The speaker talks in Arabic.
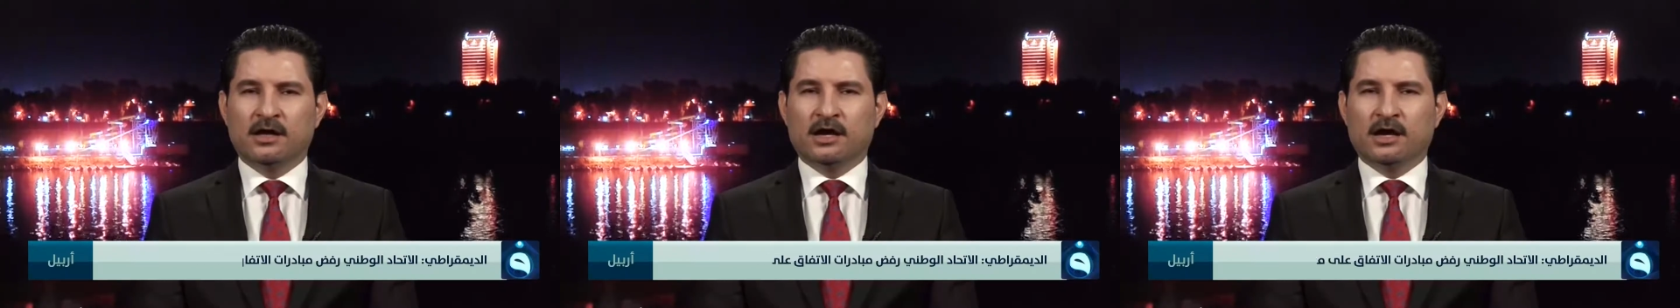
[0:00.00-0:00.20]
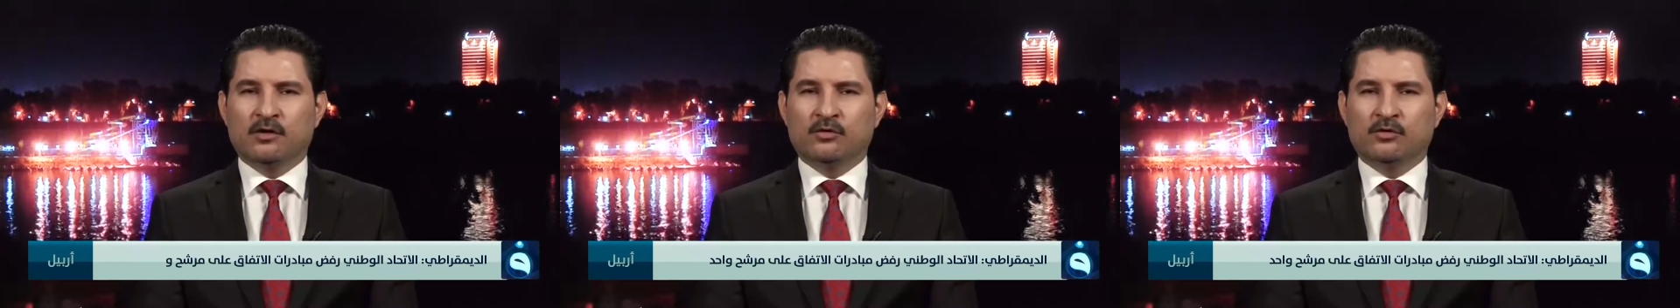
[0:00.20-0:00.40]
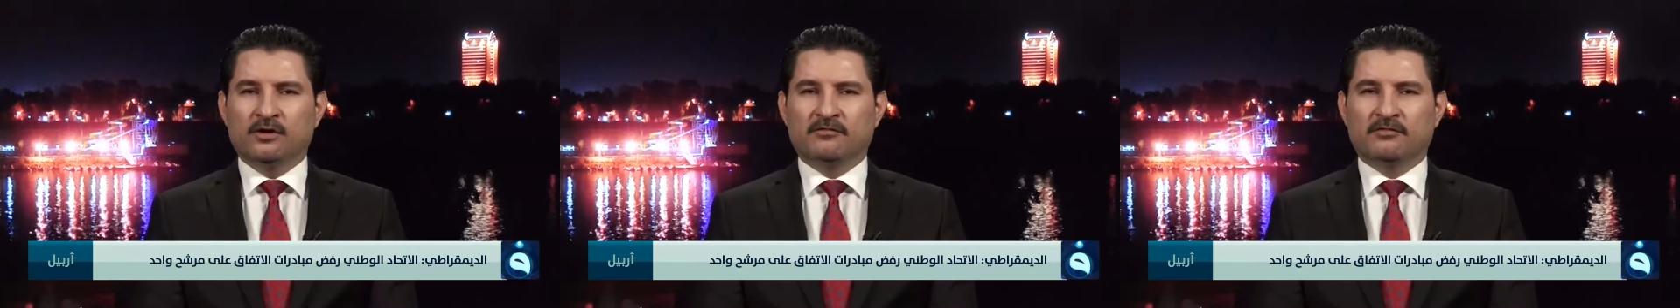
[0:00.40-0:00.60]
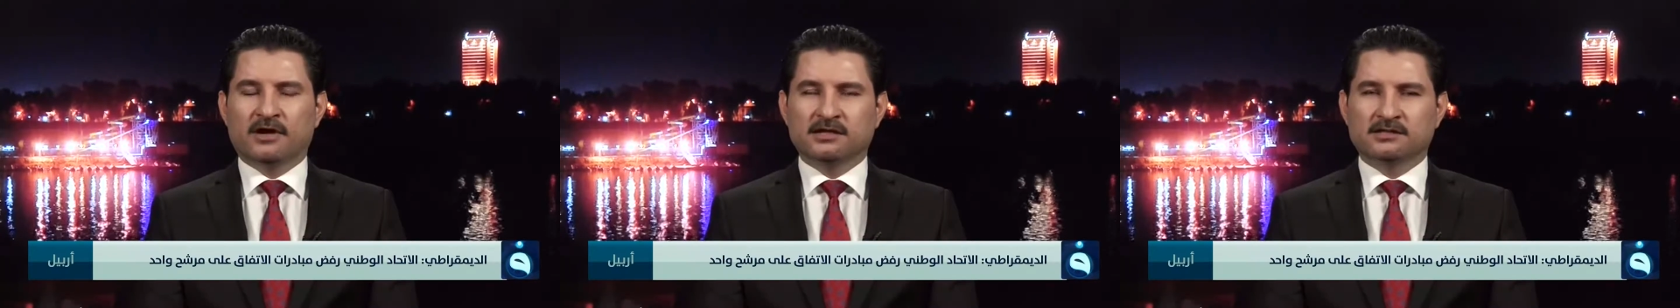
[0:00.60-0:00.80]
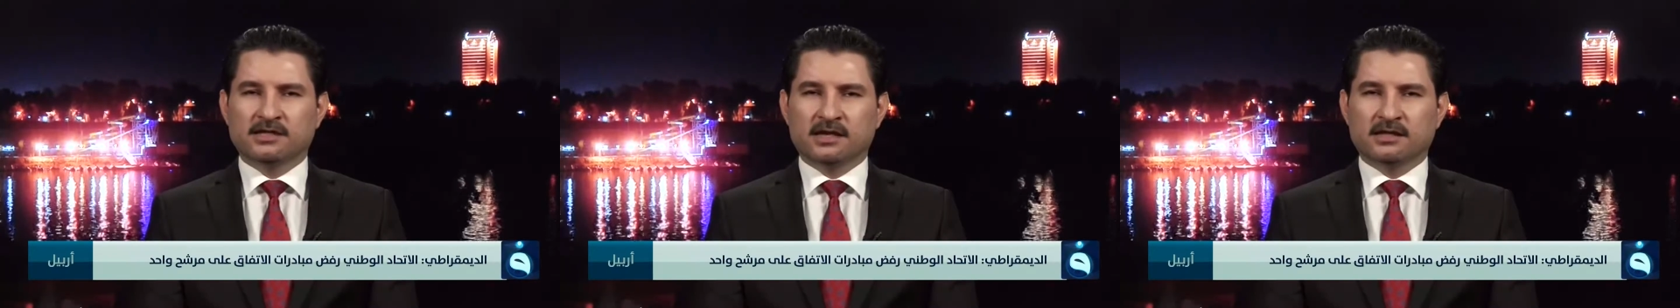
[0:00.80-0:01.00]
أو
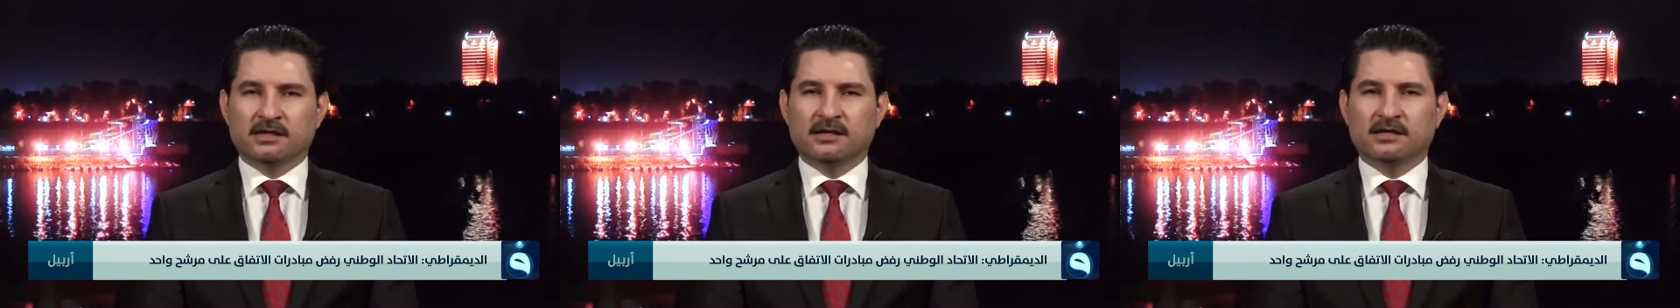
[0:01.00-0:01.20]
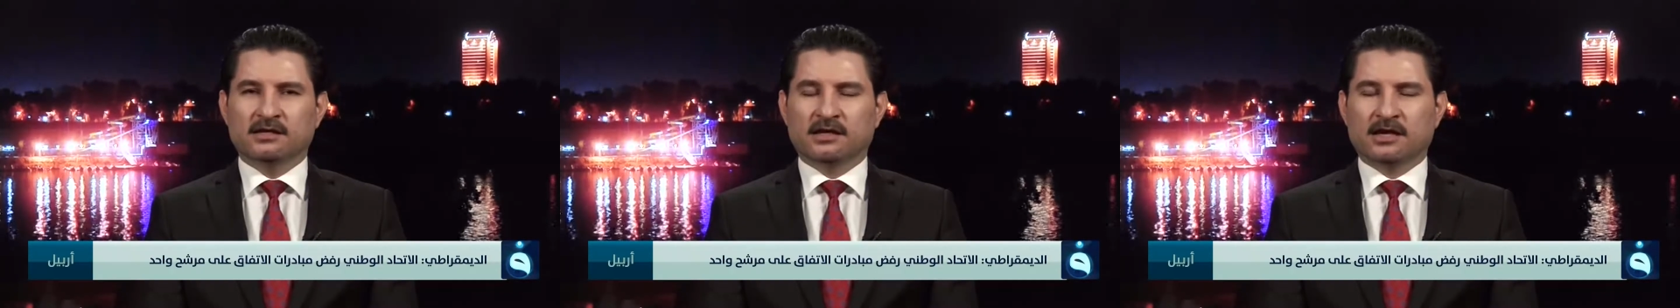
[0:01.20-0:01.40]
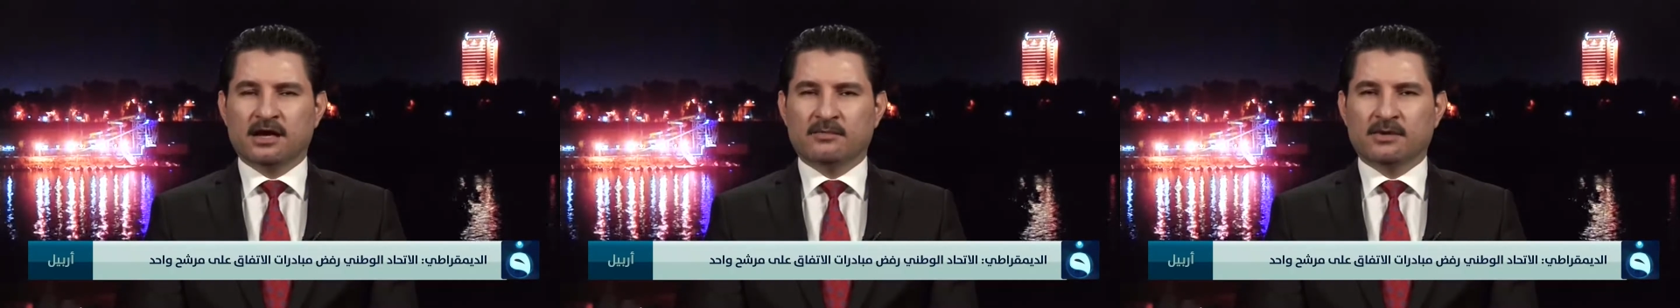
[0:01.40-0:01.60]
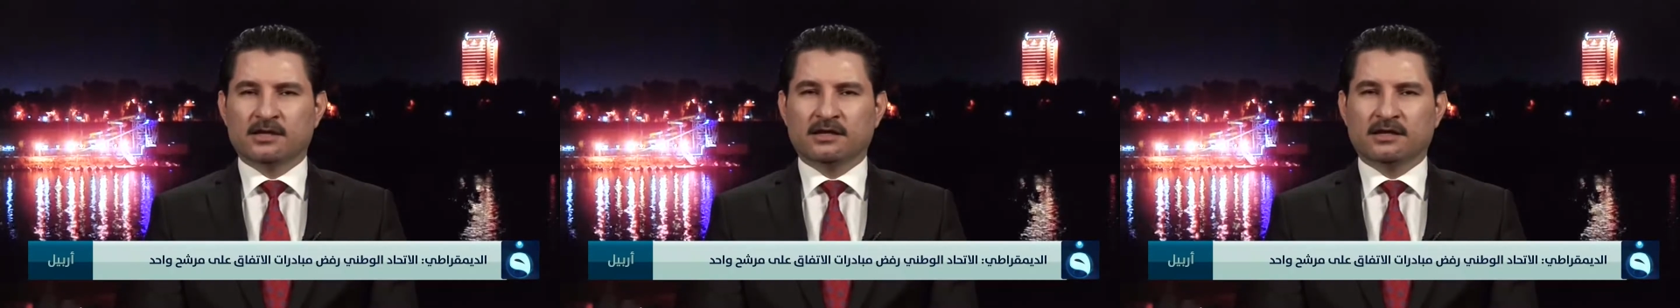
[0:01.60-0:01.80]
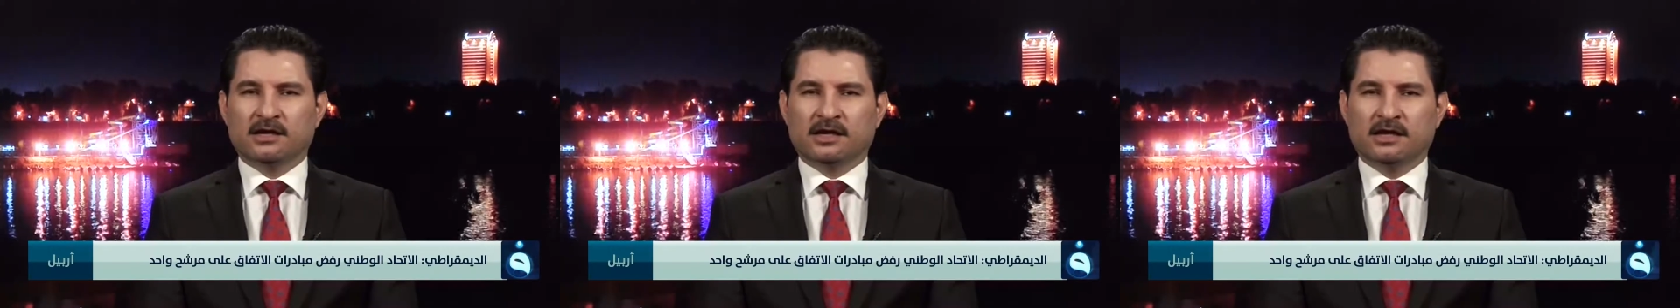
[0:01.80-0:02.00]
إفرازات
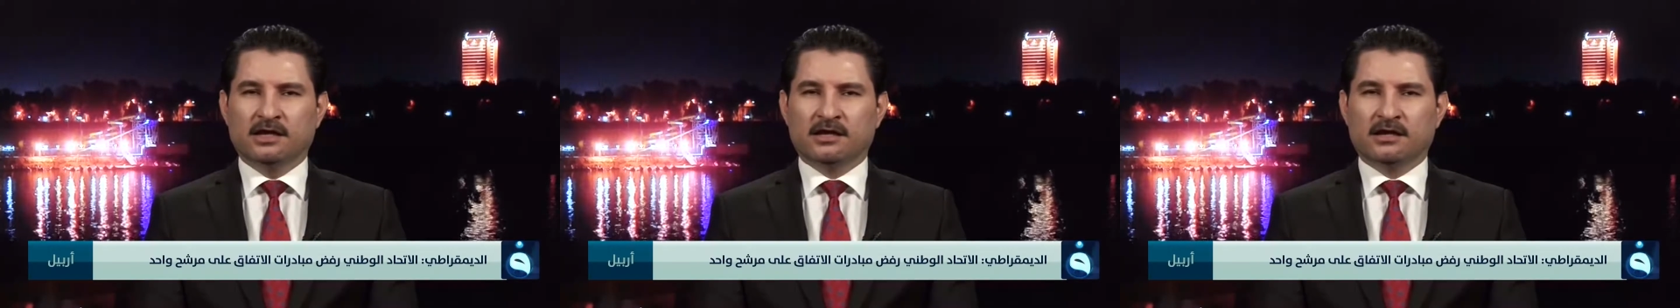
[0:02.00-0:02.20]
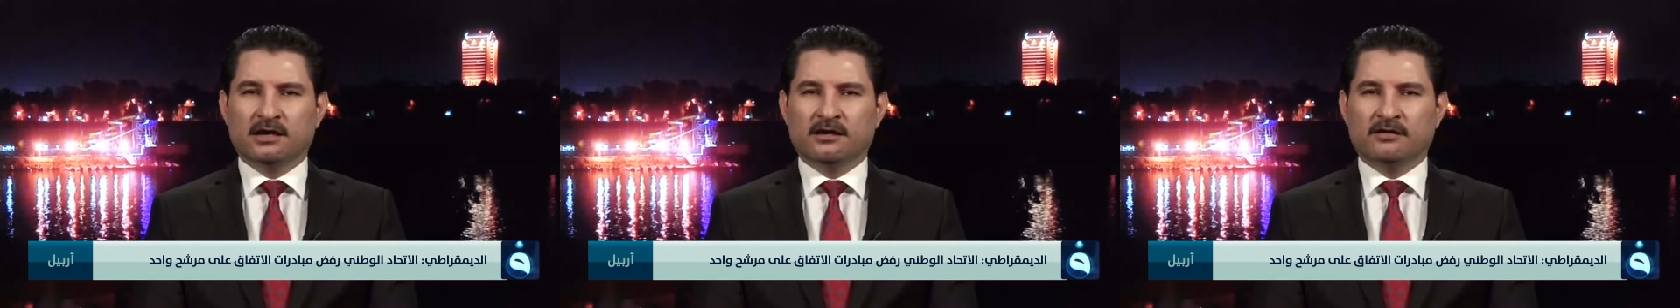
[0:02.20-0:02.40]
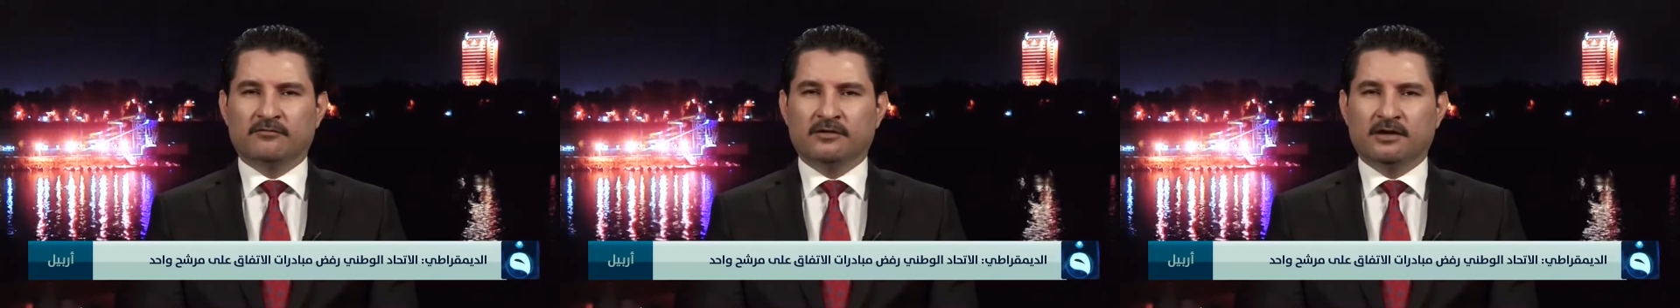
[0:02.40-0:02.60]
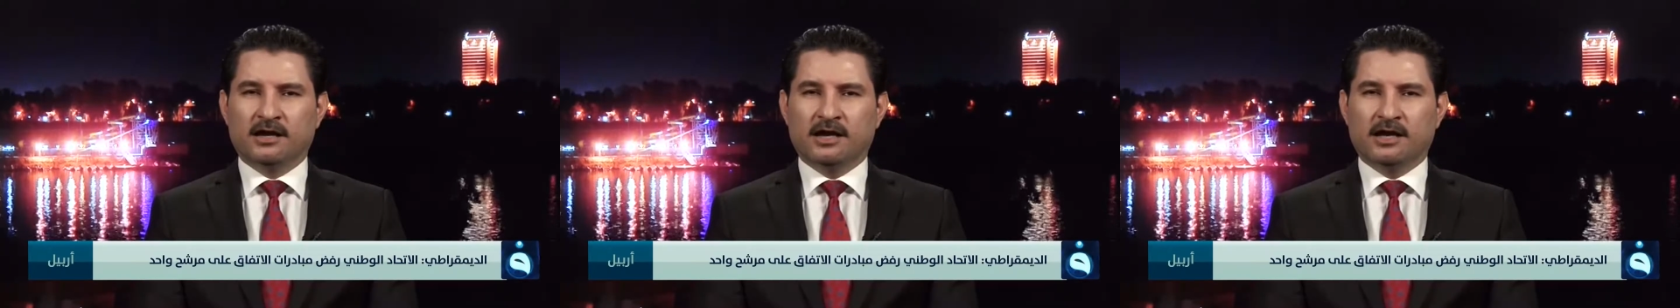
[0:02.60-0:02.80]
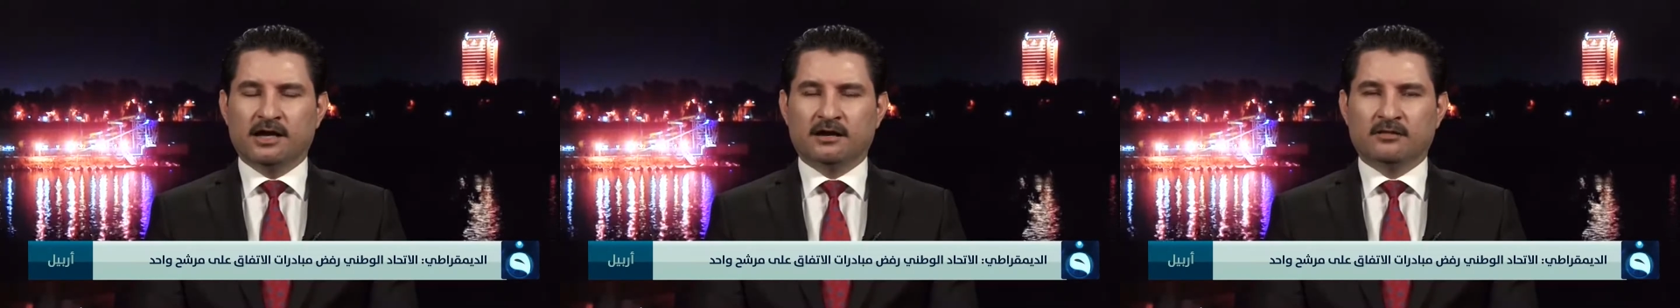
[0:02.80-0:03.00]
الانتخابات الأخيرة في
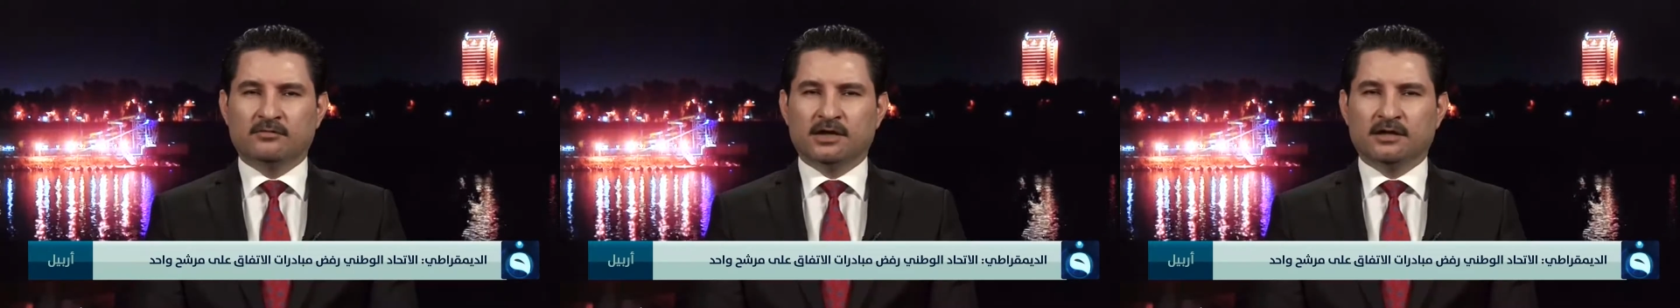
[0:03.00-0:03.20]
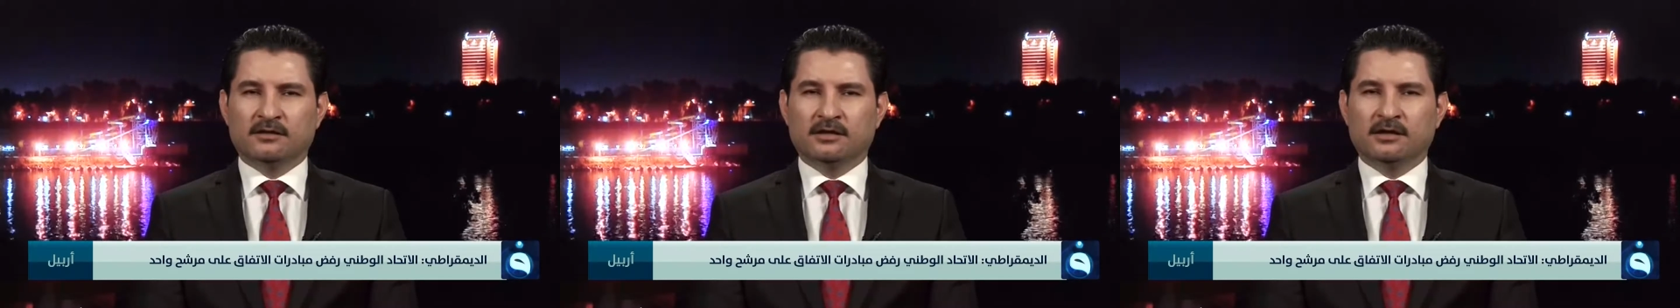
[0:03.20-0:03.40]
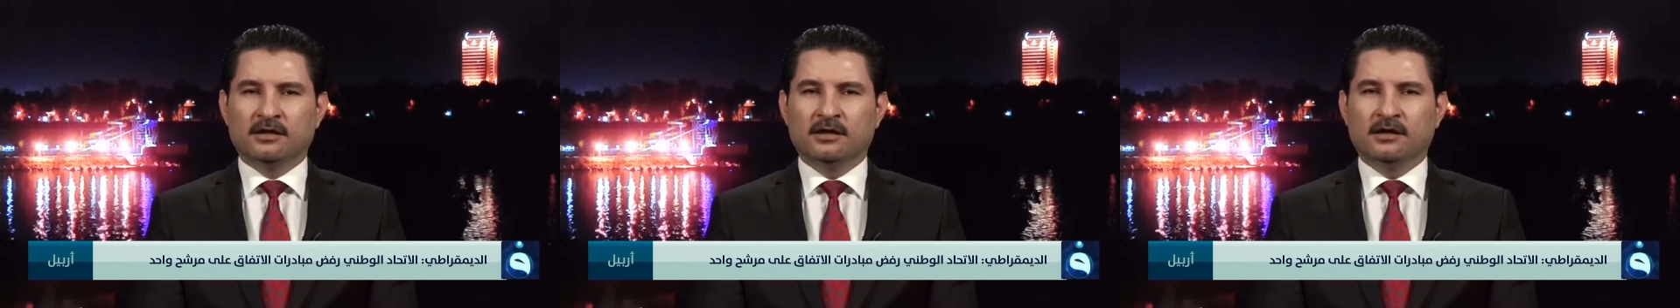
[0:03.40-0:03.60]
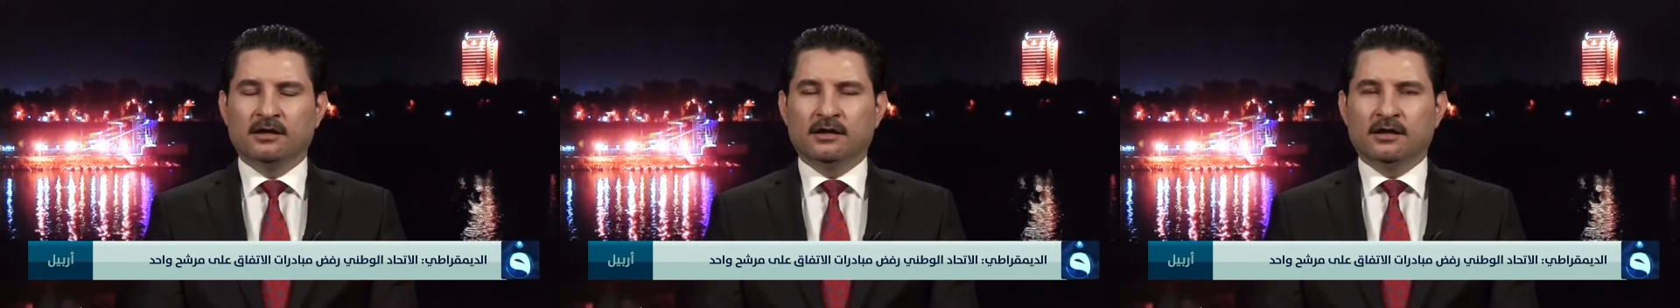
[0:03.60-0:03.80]
آيار الماضي